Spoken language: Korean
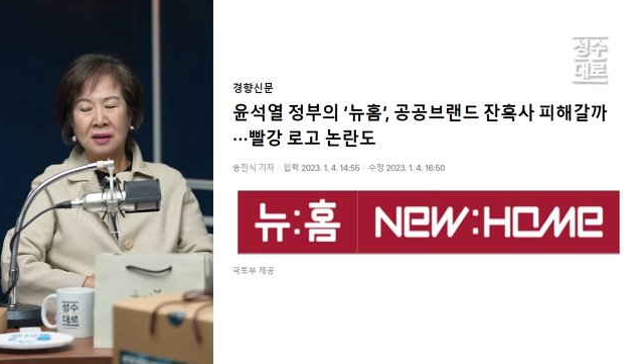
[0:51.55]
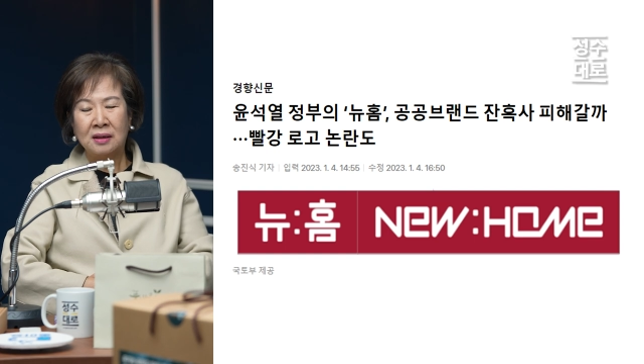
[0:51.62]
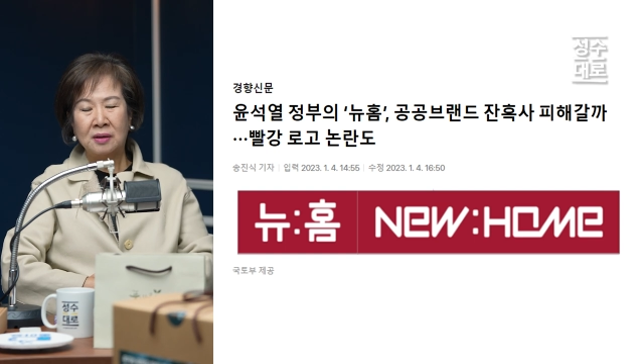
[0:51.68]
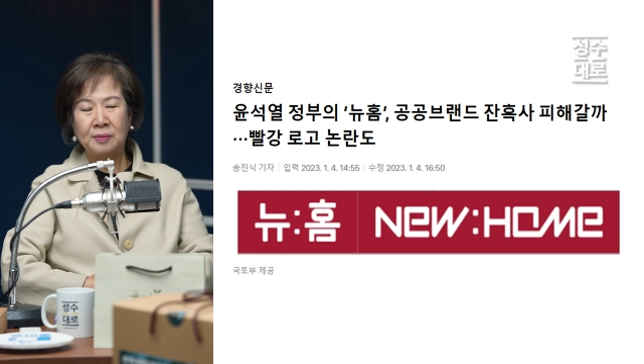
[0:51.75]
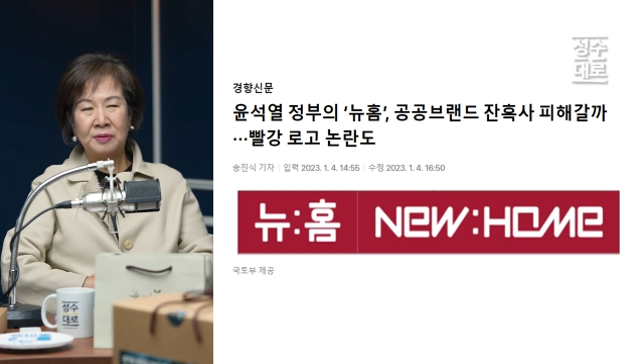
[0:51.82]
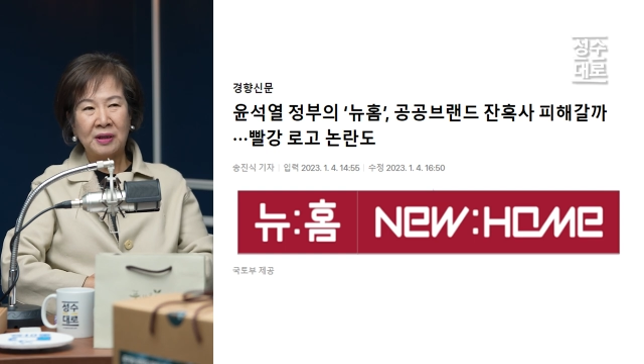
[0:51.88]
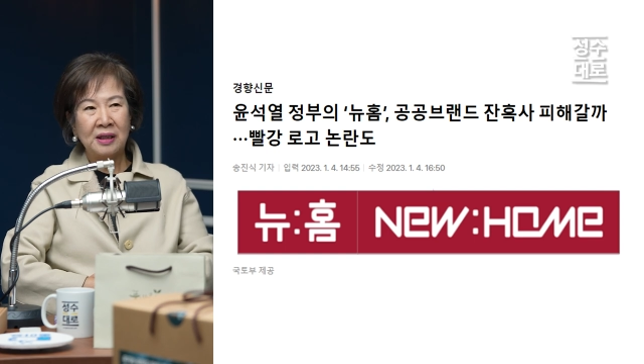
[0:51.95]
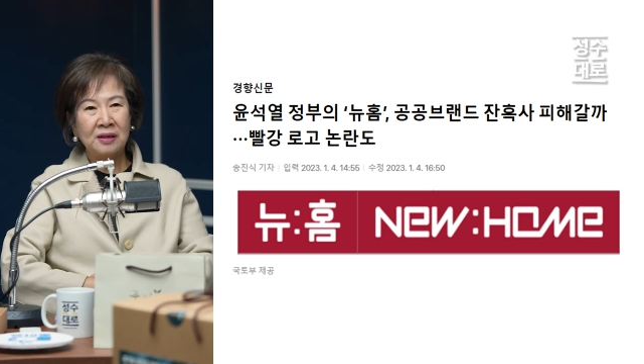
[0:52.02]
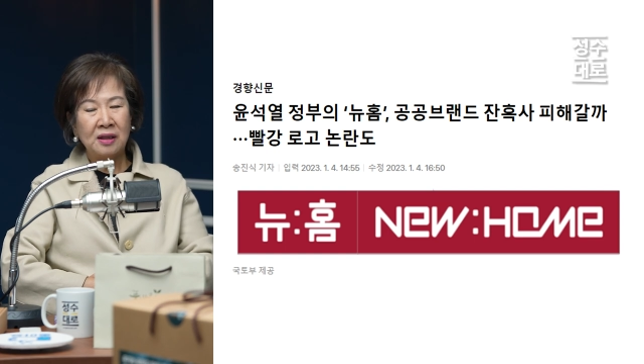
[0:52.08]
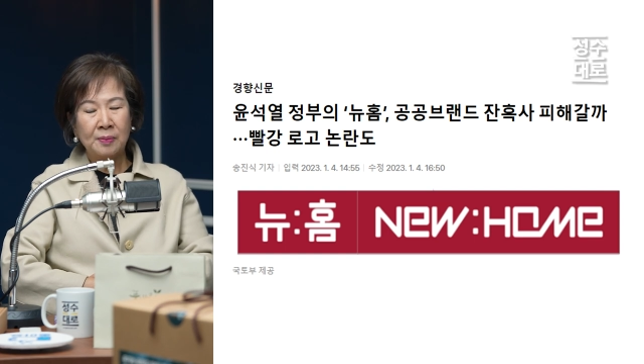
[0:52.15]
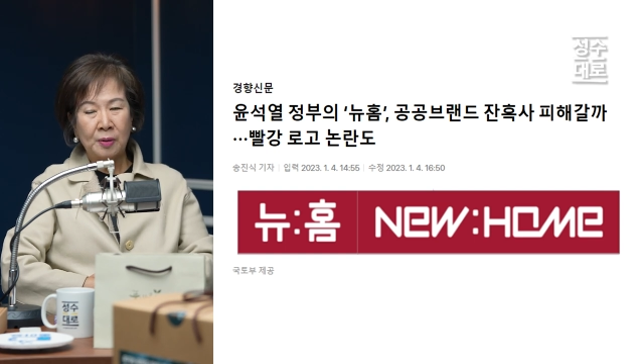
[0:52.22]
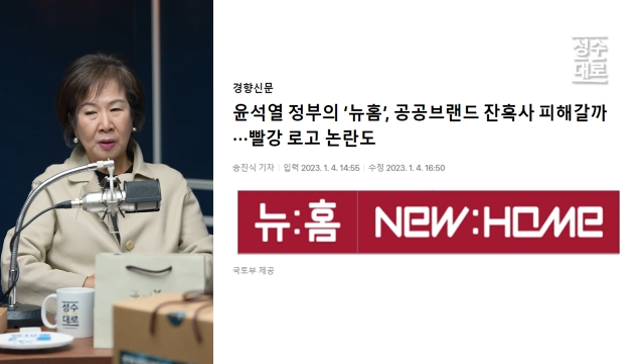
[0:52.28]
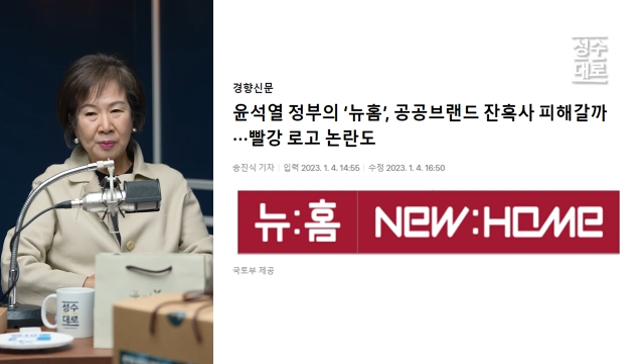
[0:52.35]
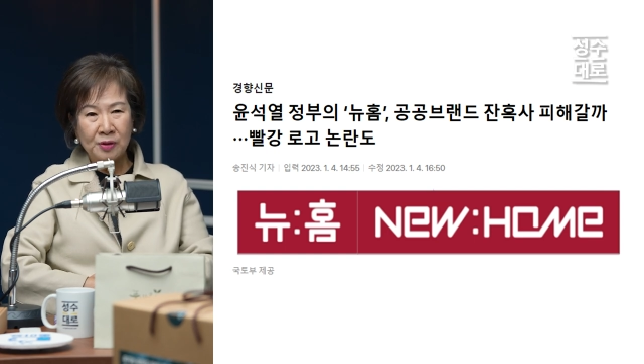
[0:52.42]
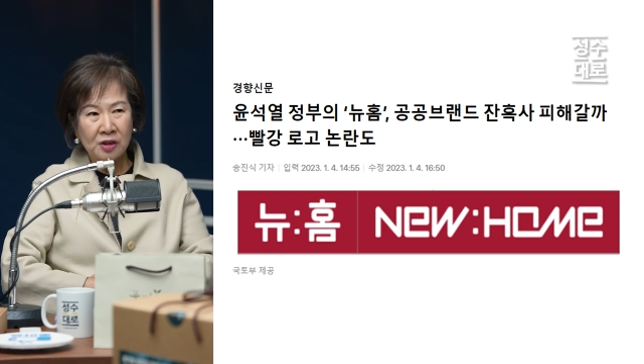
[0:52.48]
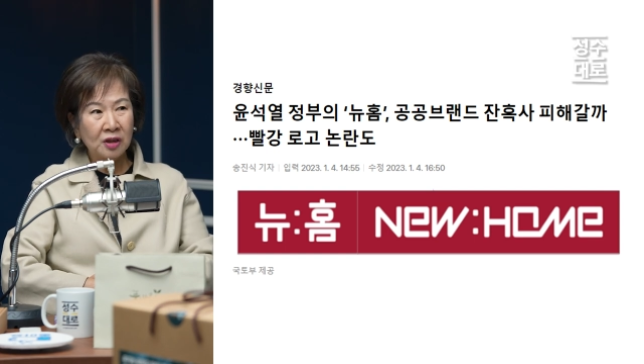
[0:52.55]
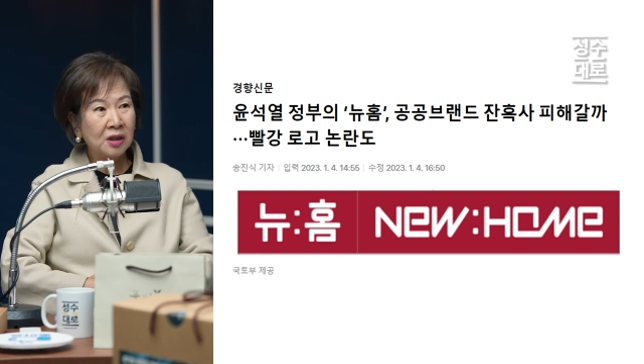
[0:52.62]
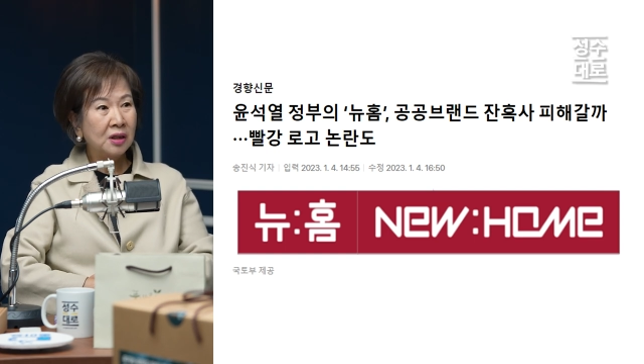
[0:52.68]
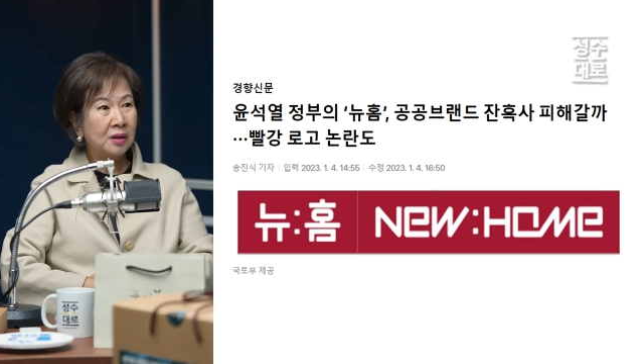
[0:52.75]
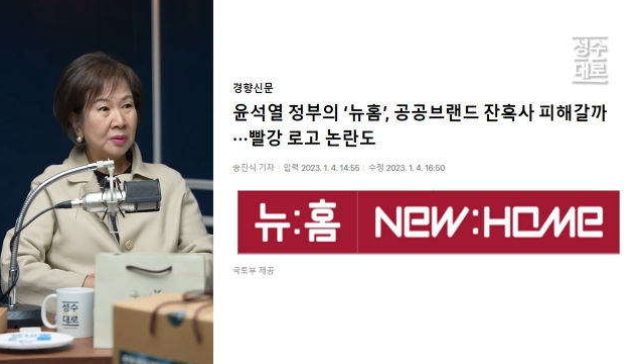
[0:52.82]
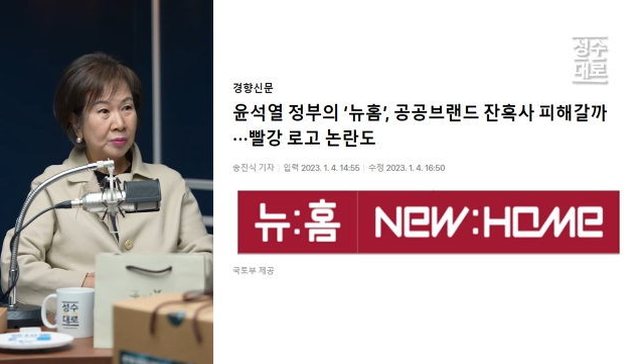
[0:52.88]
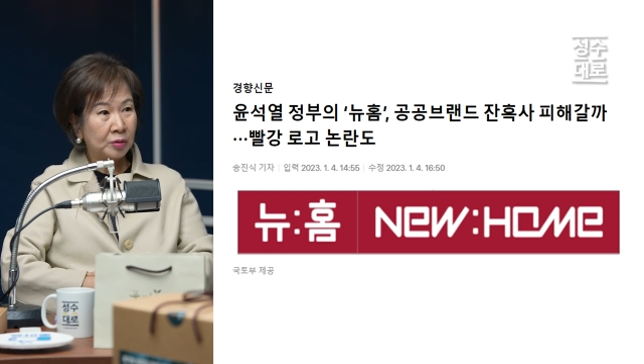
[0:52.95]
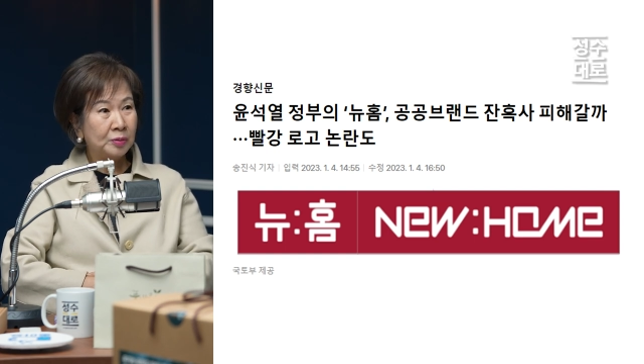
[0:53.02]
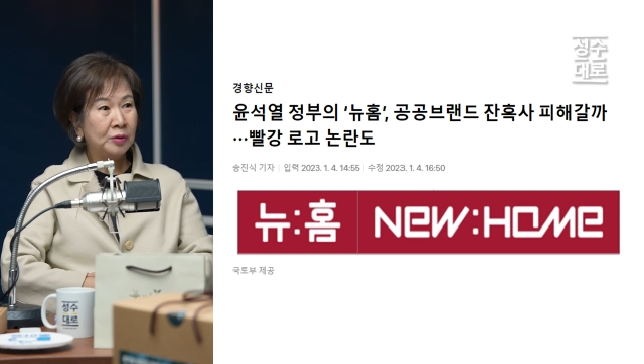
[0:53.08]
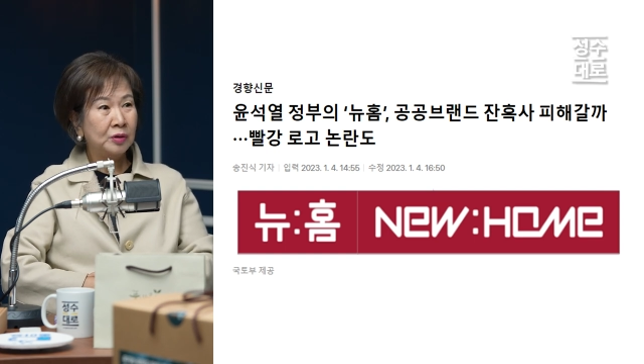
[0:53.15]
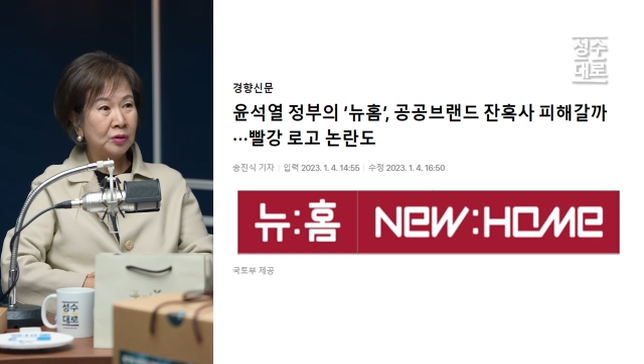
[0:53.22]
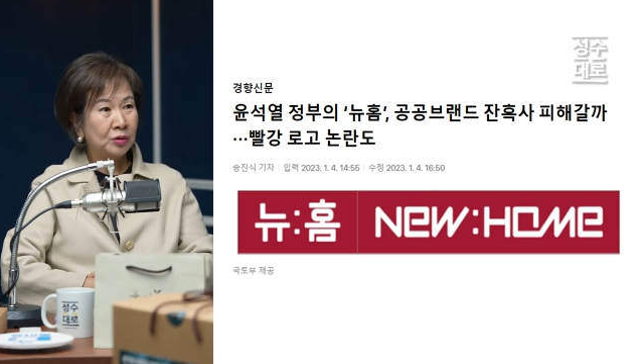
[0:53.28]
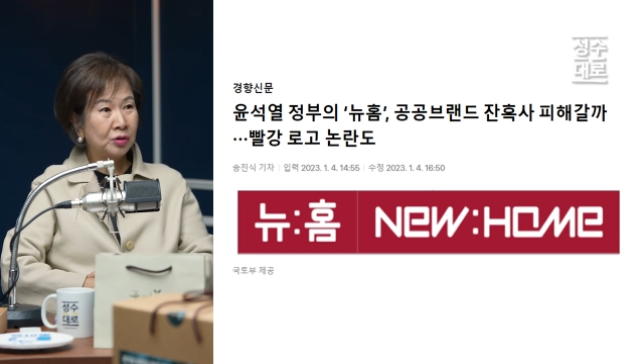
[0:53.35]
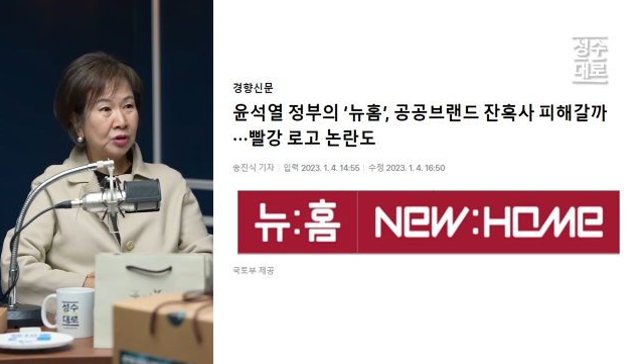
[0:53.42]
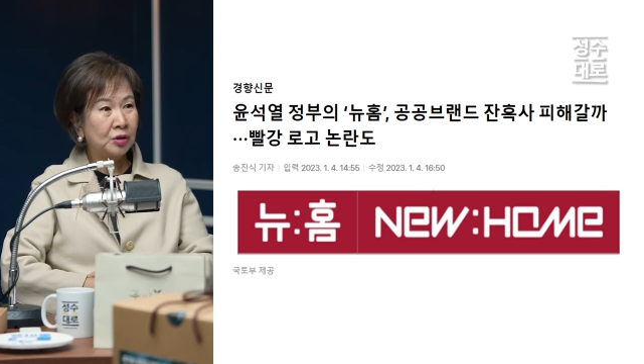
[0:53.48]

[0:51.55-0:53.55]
그 브랜드의 법적인 부분들도